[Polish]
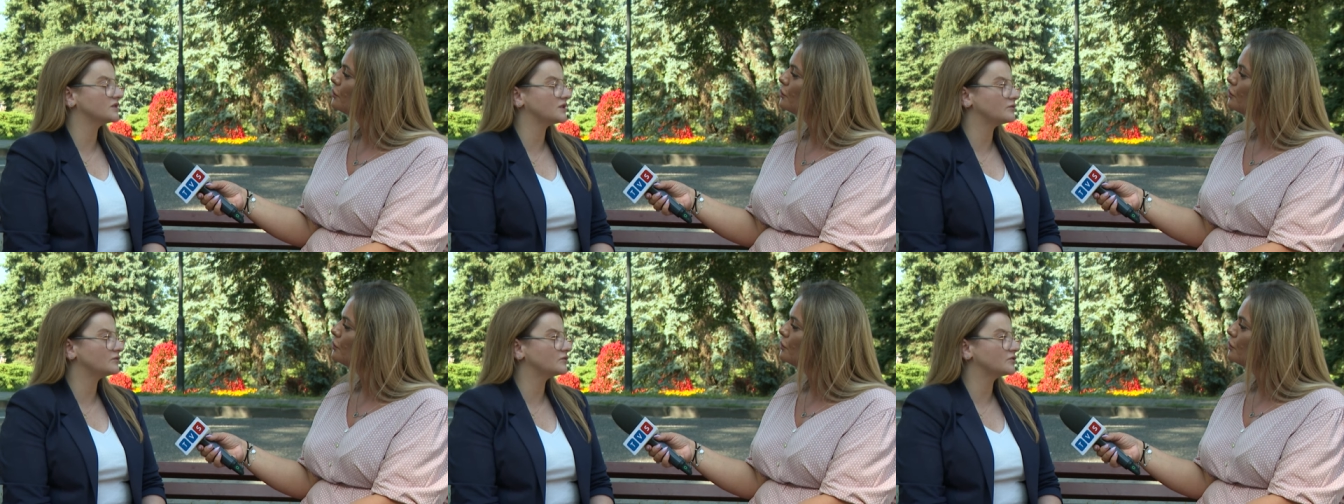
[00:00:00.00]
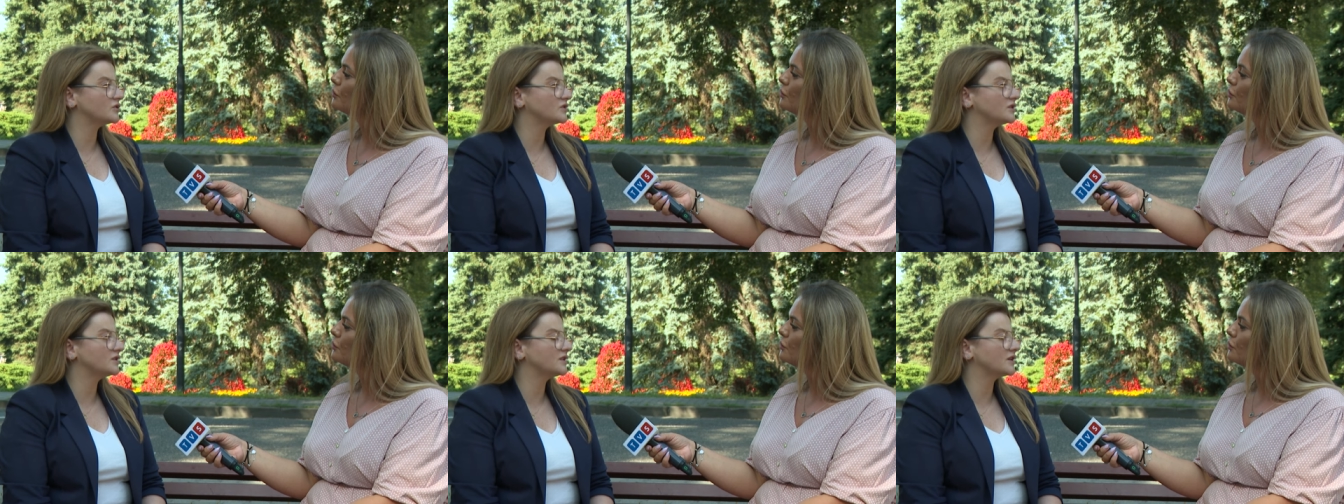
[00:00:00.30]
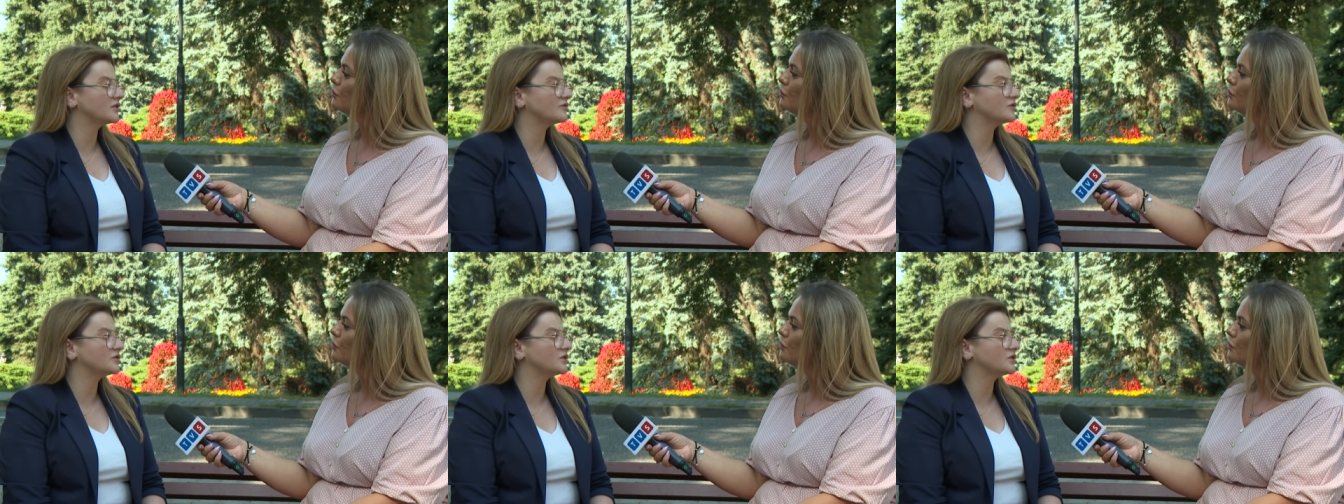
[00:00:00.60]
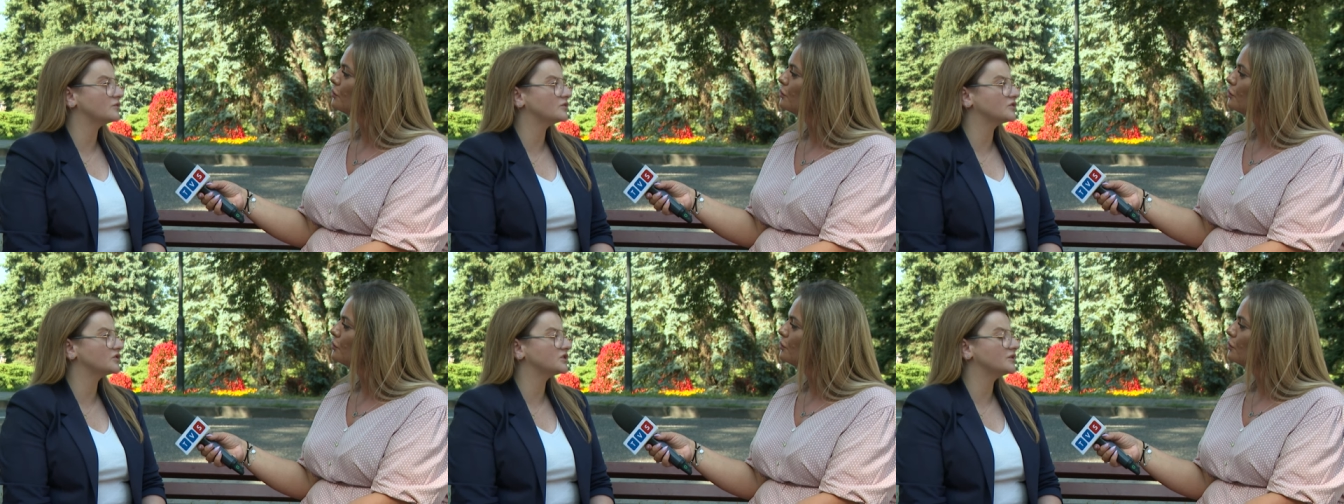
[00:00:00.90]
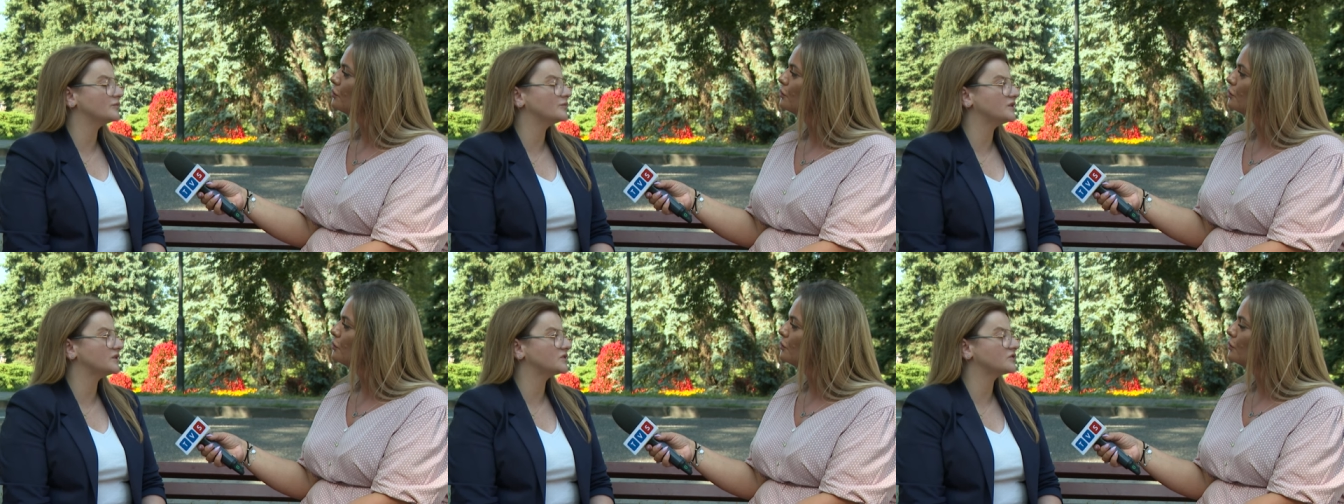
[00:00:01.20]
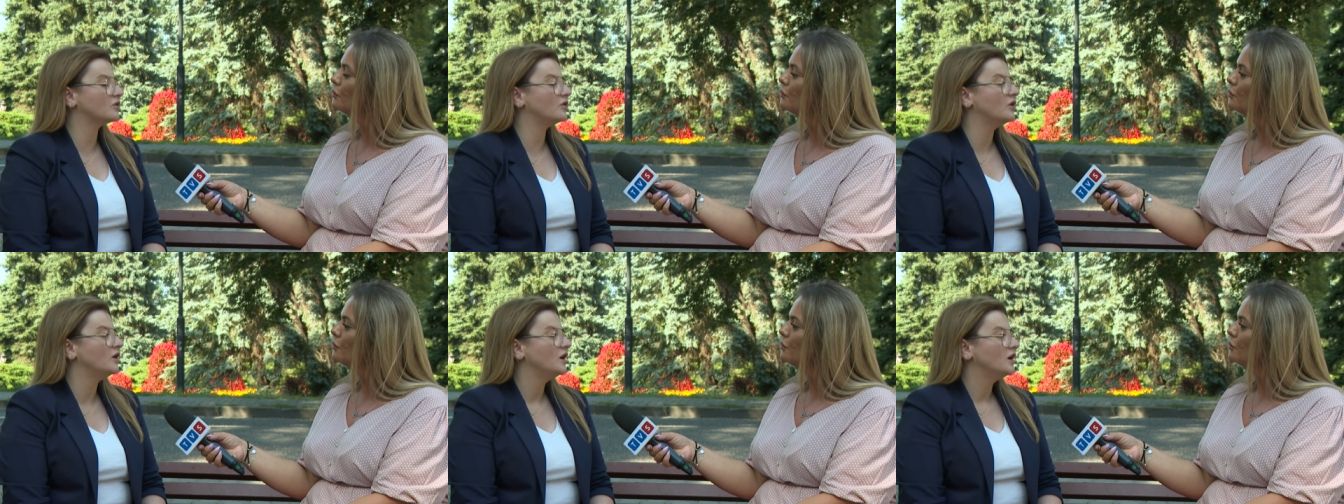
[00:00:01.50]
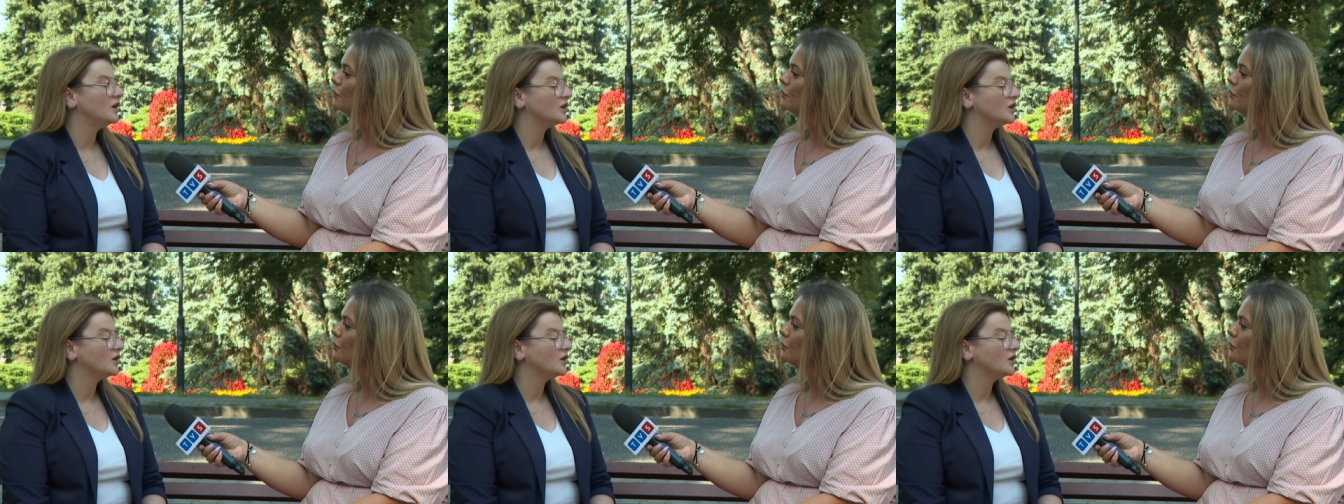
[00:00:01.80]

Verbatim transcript: zadłużone na kwotę łącznie blisko